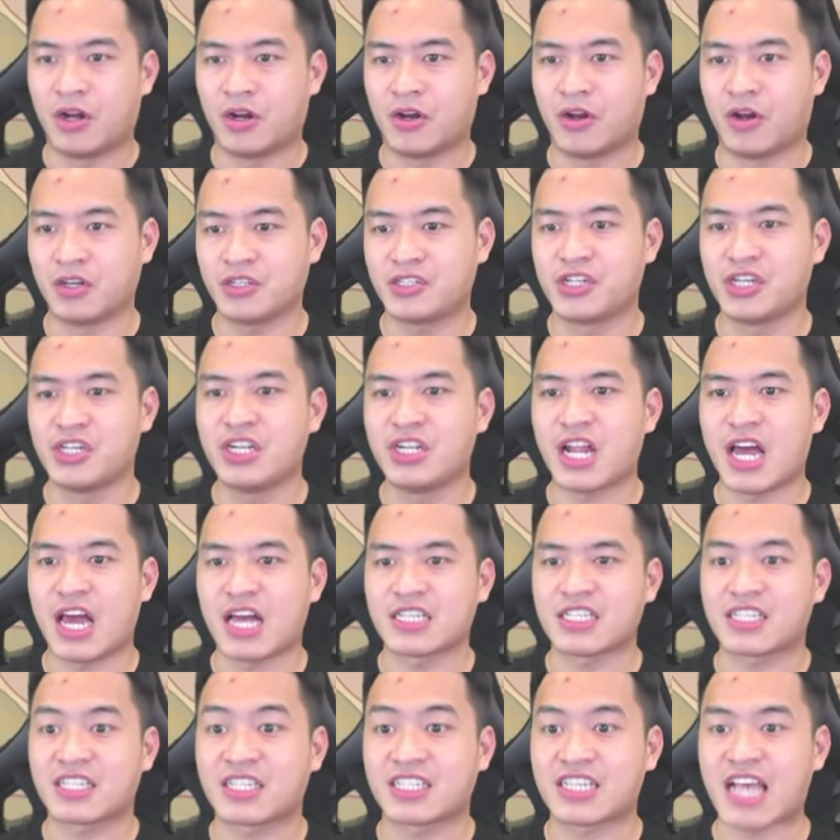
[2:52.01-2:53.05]
đó chính là
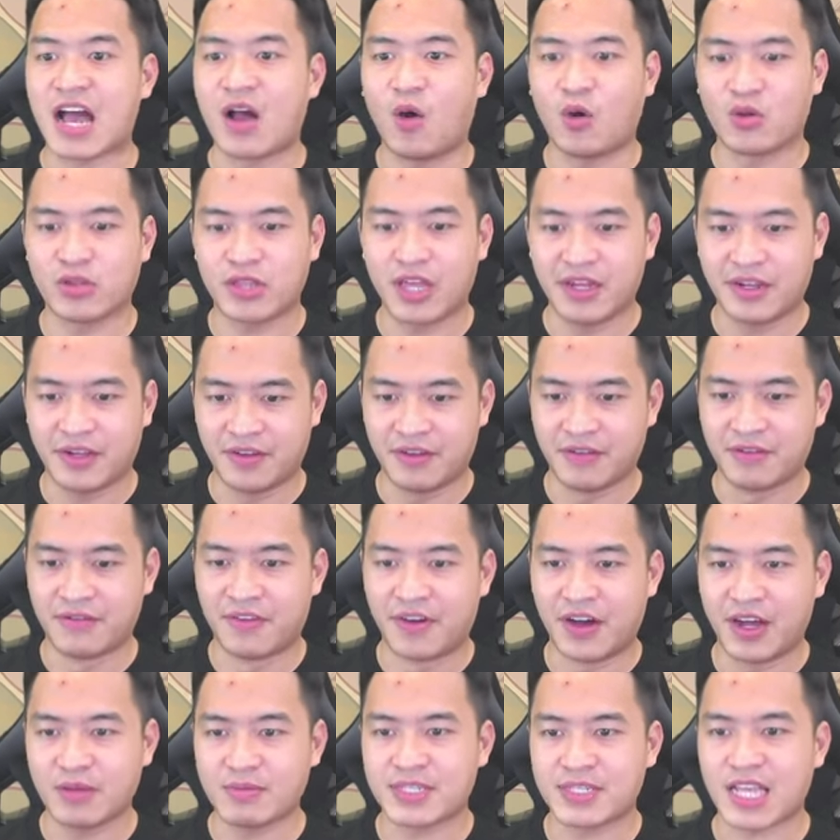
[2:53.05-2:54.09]
sang ngộ tịnh
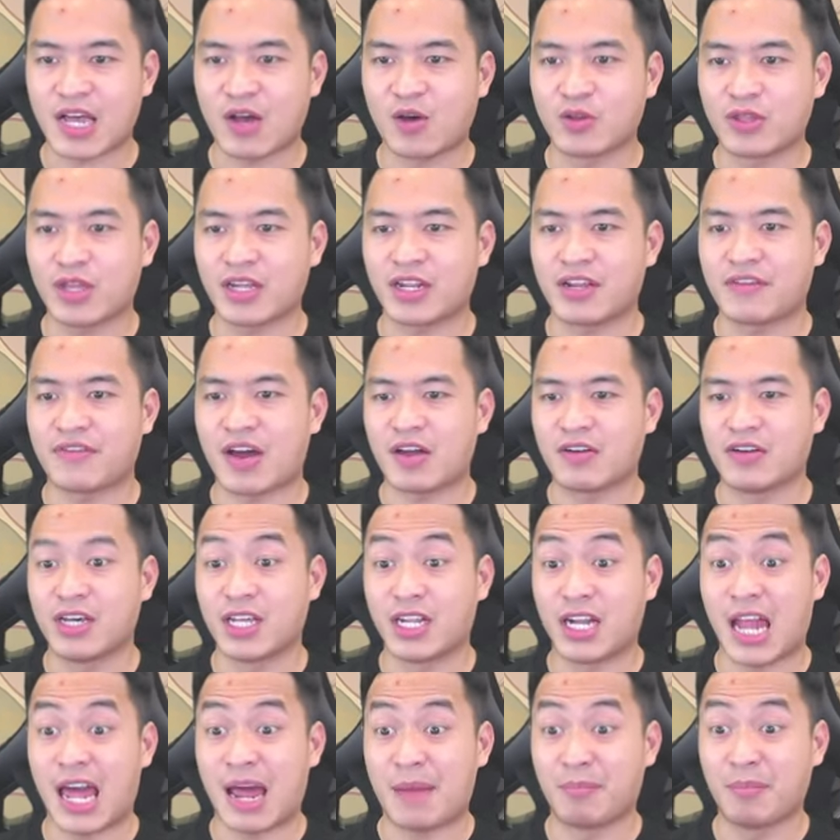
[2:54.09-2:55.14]
với em sang ngộ tịnh này vào nữa
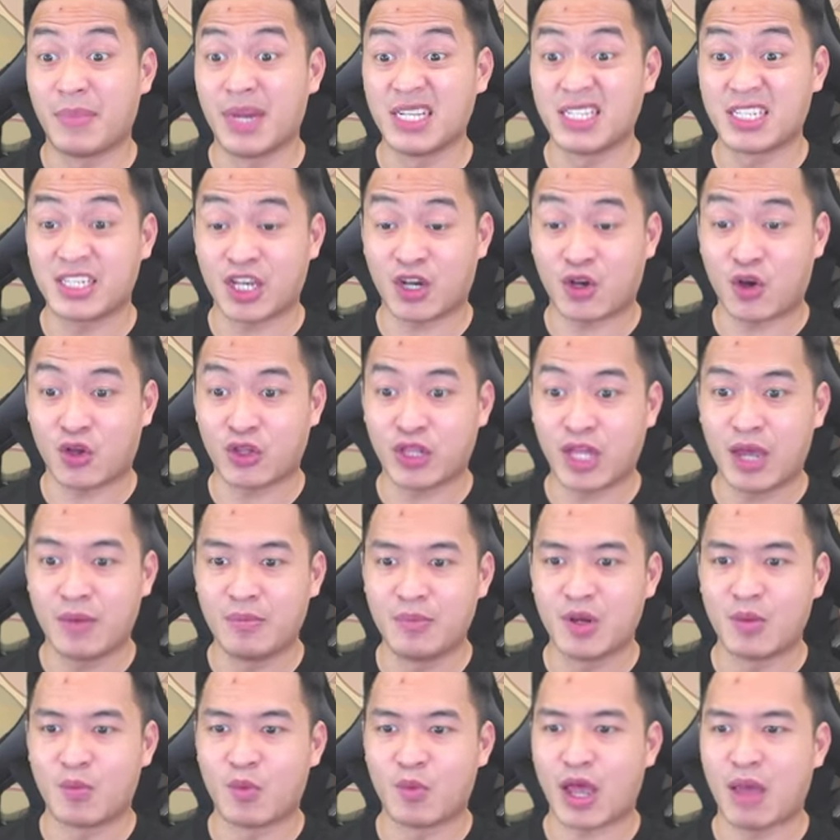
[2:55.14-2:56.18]
là mình sẽ có thêm
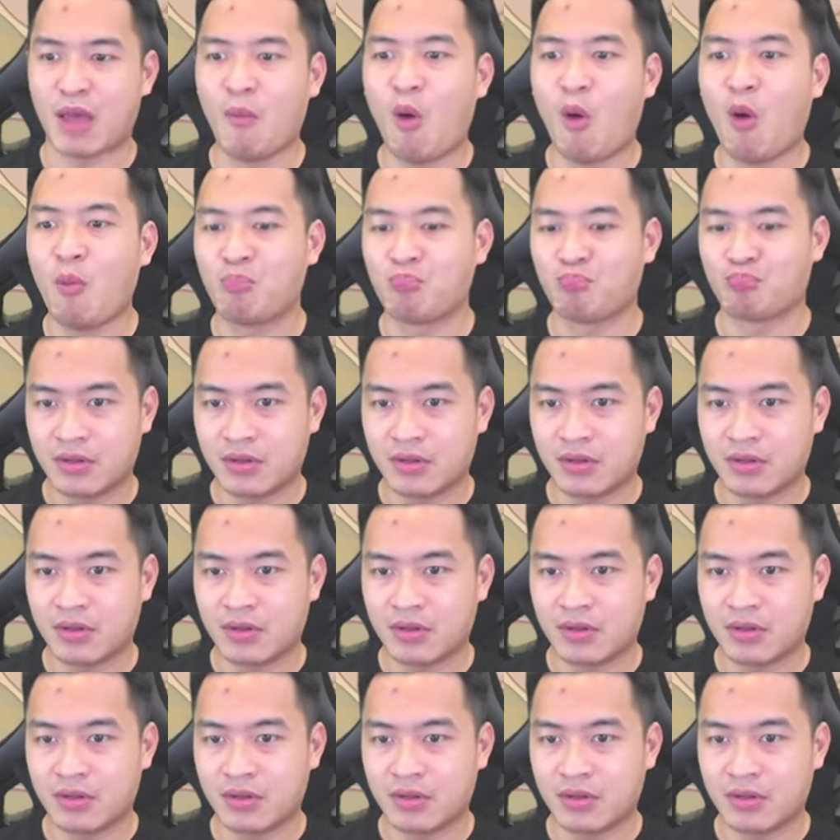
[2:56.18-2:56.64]
được một cái búp